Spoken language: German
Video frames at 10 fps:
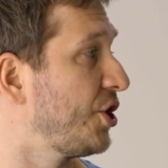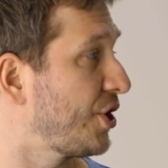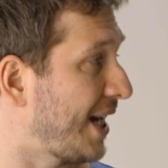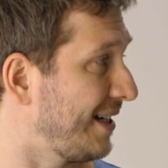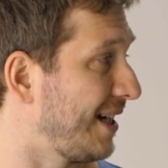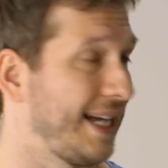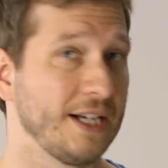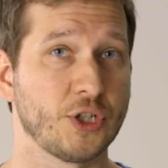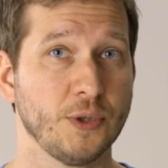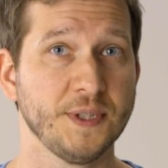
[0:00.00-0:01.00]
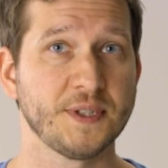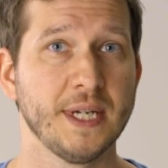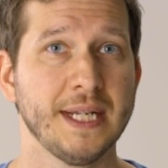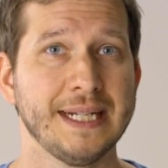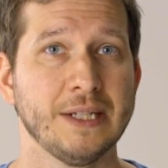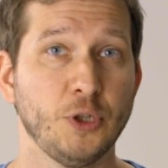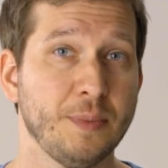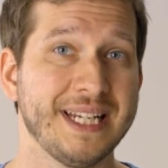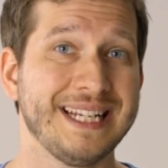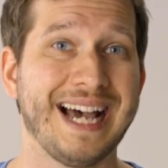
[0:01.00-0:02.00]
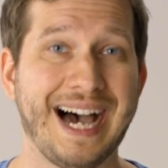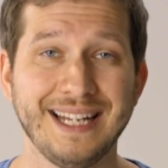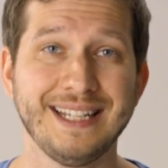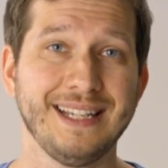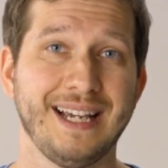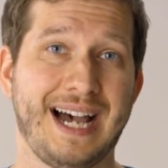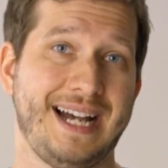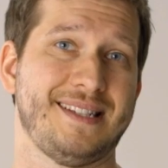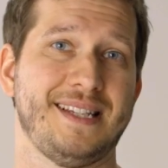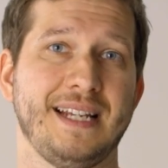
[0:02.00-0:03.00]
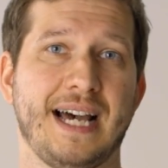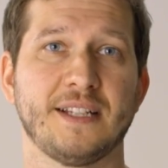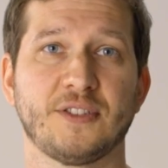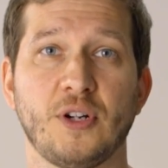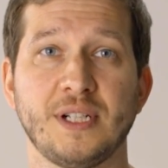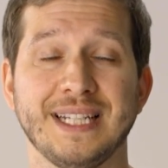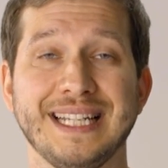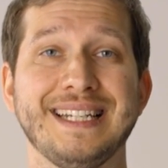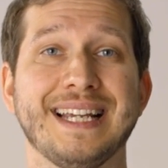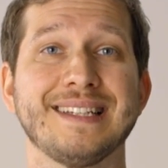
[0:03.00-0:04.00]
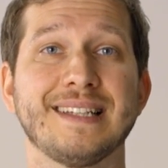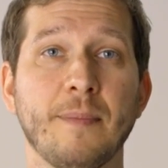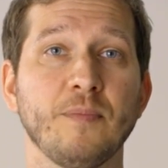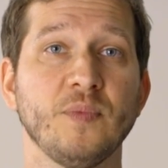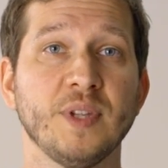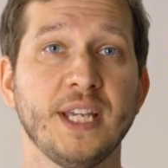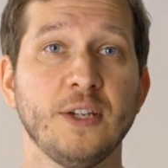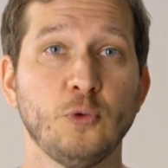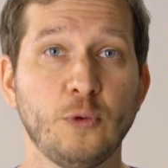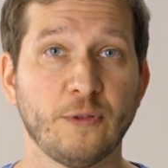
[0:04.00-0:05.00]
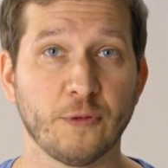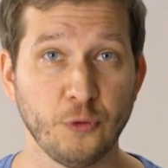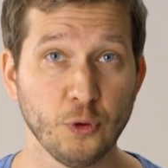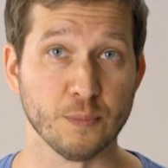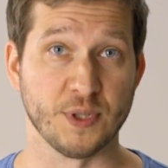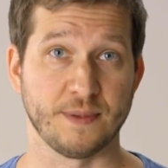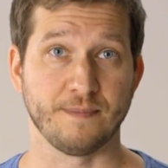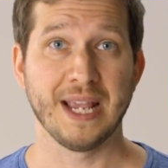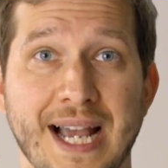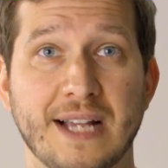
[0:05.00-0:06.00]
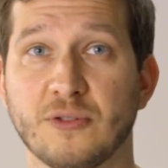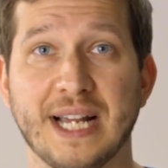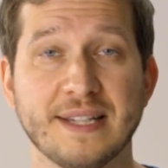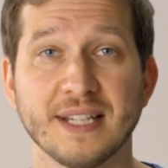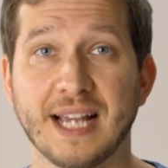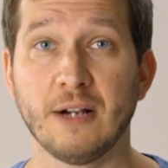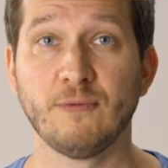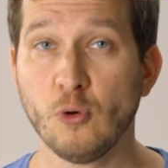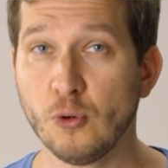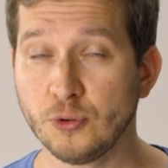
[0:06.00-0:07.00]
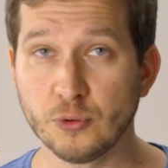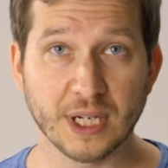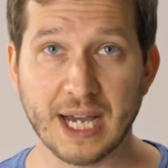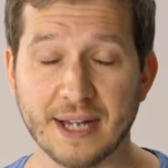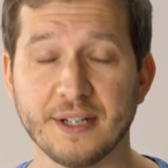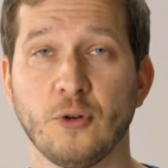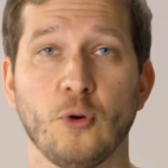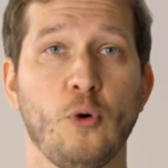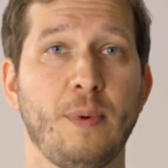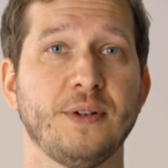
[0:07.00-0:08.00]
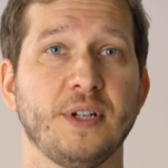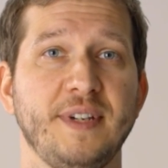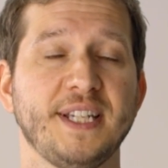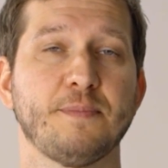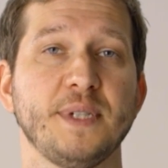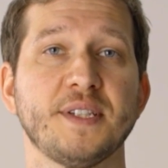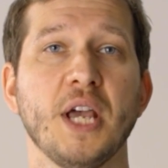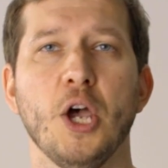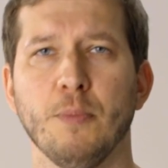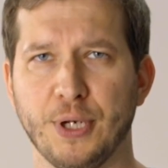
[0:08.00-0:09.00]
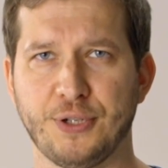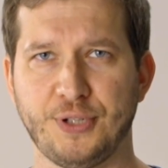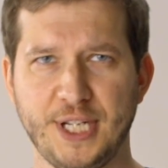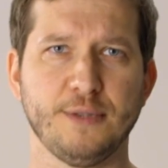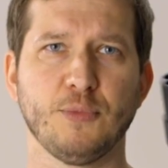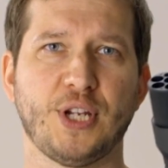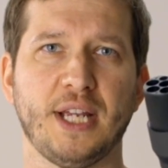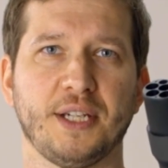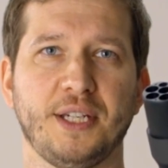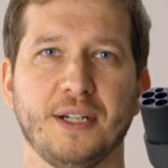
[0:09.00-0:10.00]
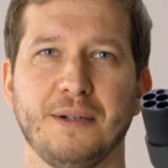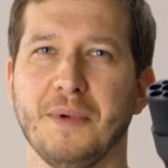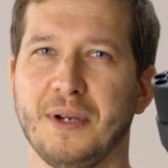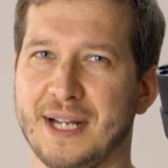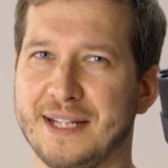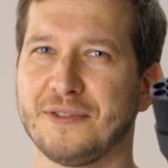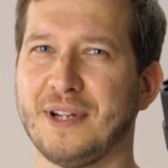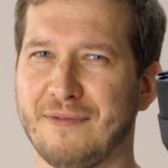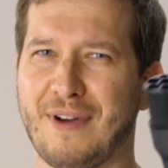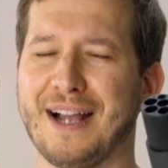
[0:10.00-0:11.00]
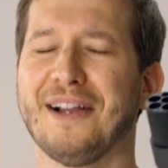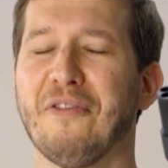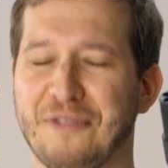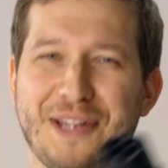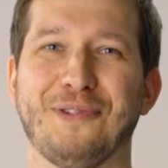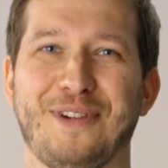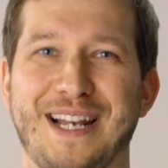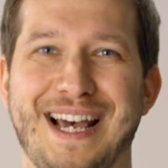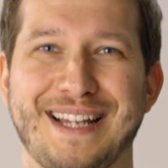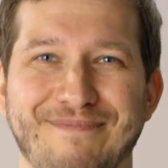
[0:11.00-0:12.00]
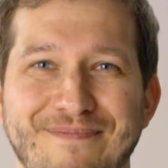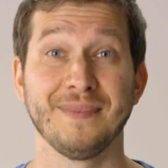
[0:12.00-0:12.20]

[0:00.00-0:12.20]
Standardanschluss, über den alle AC-Ladesäulen in der gesamten EU verfügen müssen. Also ganz egal, wo du gerade in Europa unterwegs bist, mit diesem Stecker hier kannst du deinen Wagen auf jeden Fall laden.